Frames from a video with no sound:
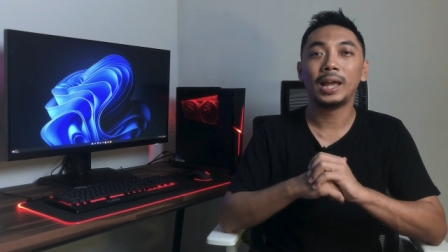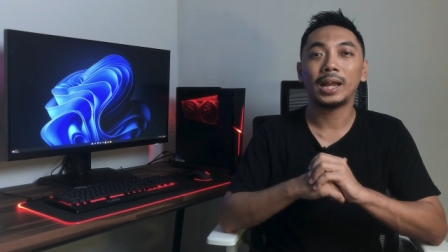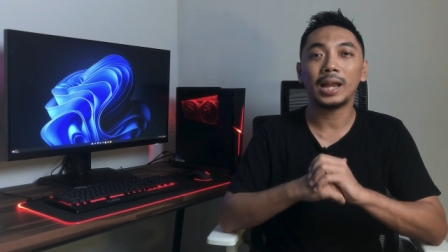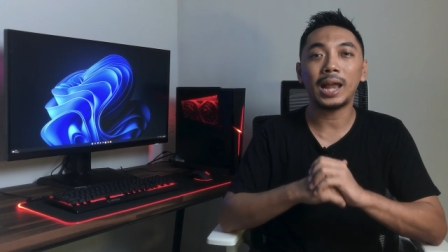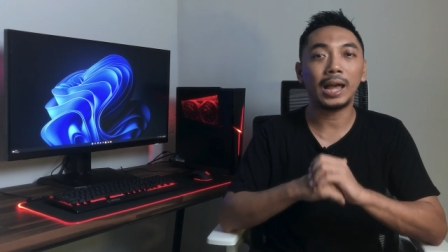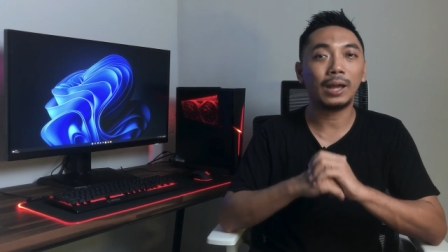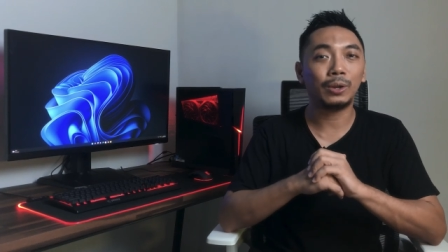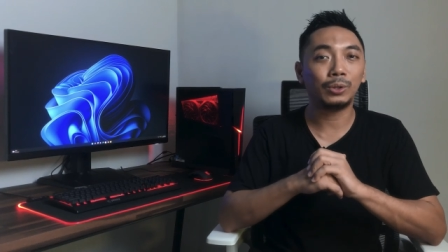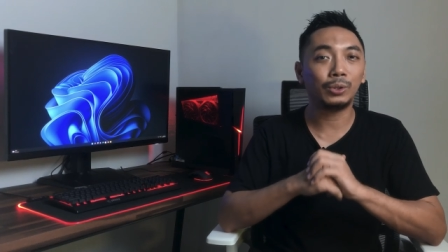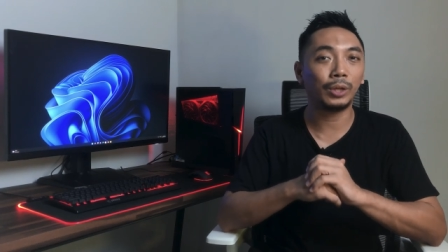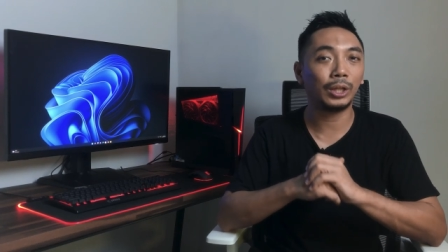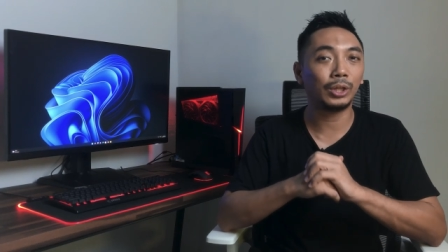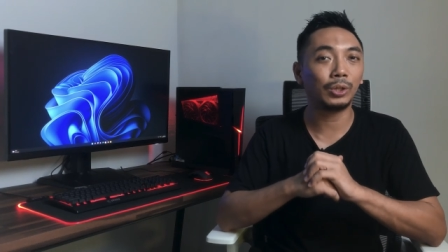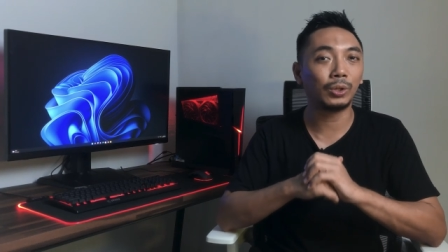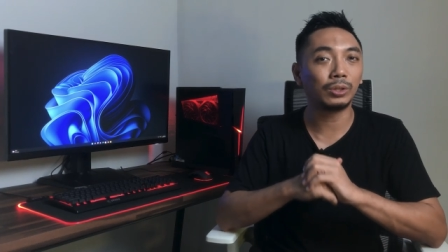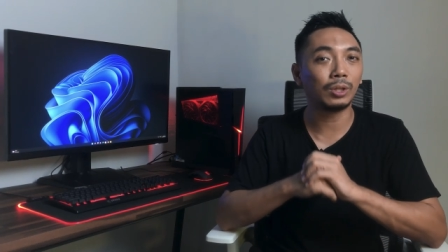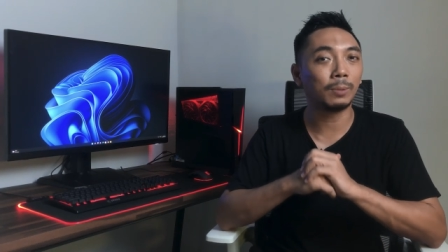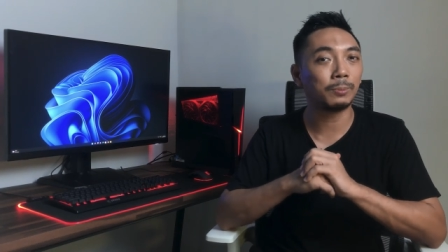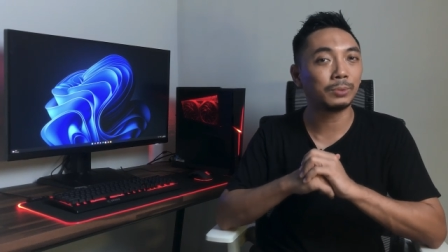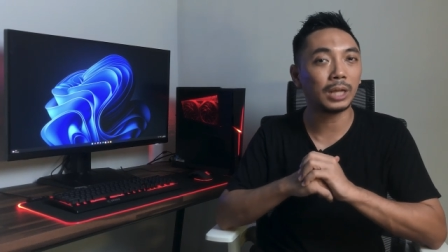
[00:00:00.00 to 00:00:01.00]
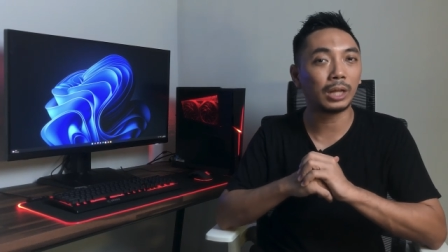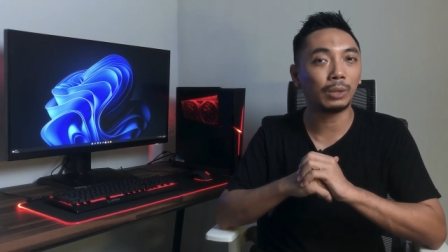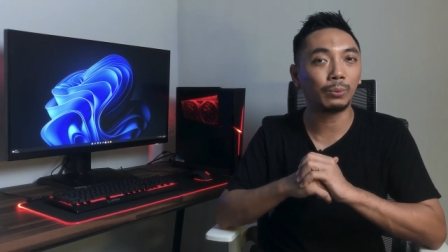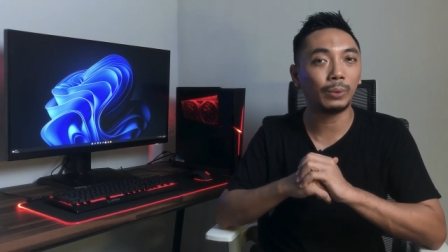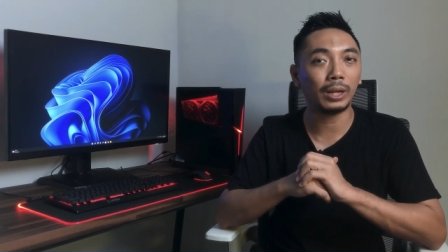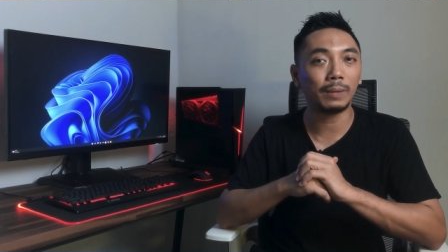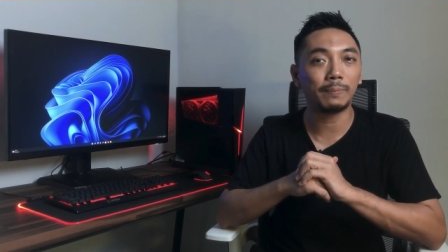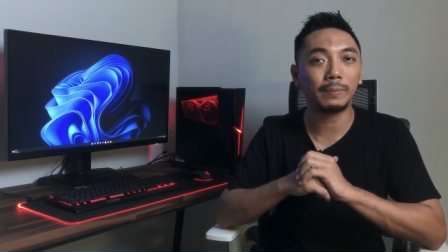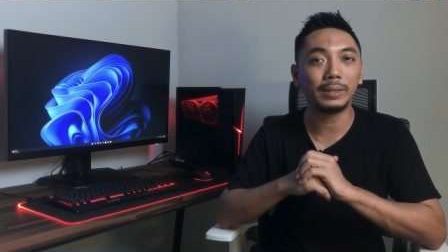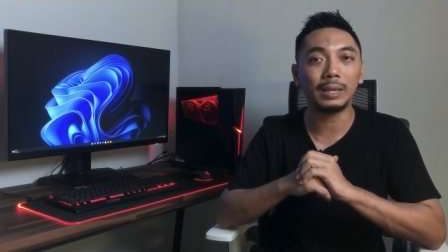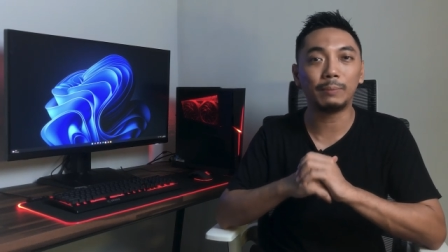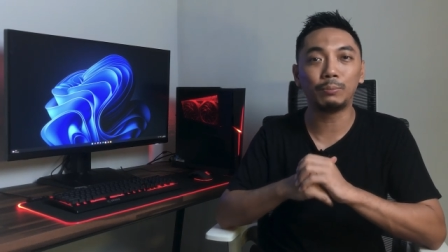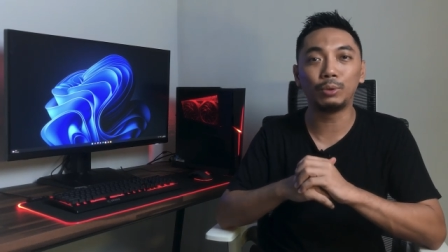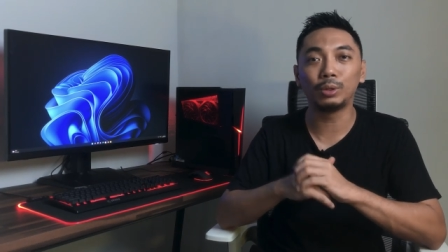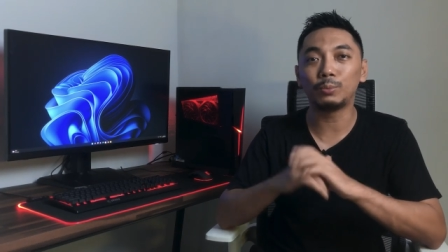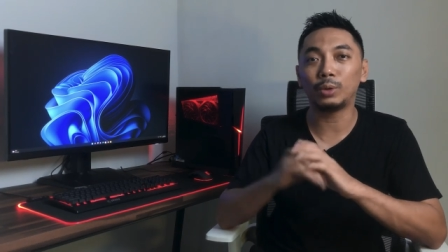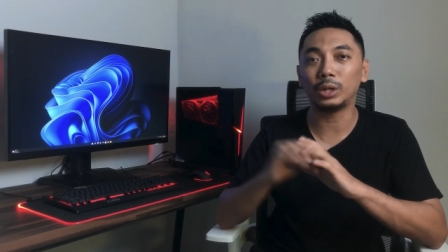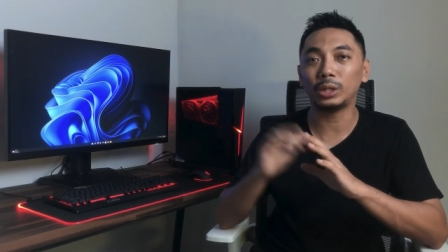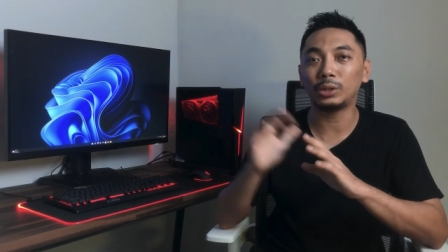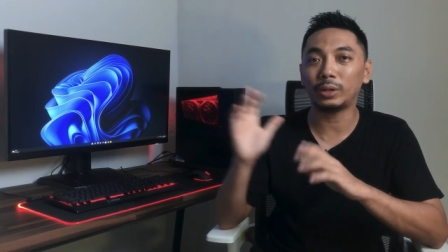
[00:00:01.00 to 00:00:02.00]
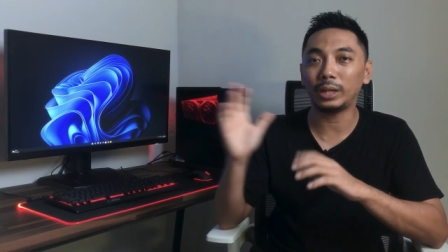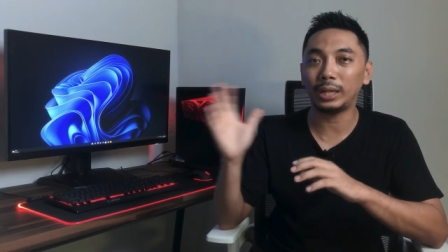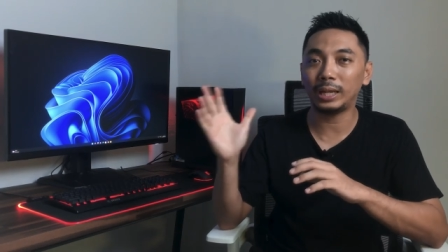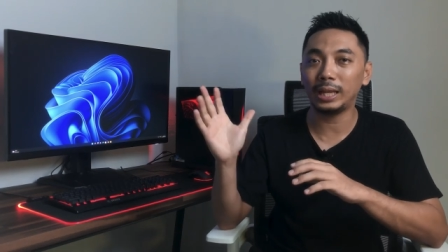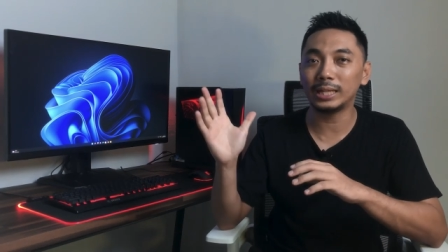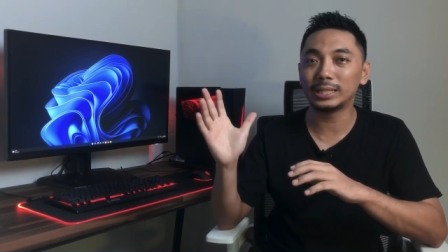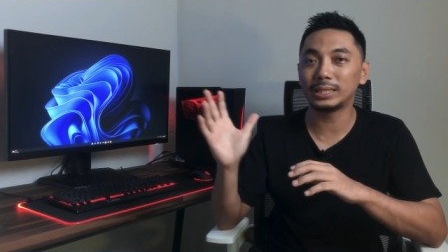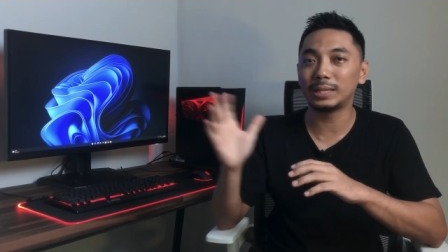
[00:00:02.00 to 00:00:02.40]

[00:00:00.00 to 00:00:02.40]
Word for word: Nah, untuk itu Tom's Hardware menyebut monitor ini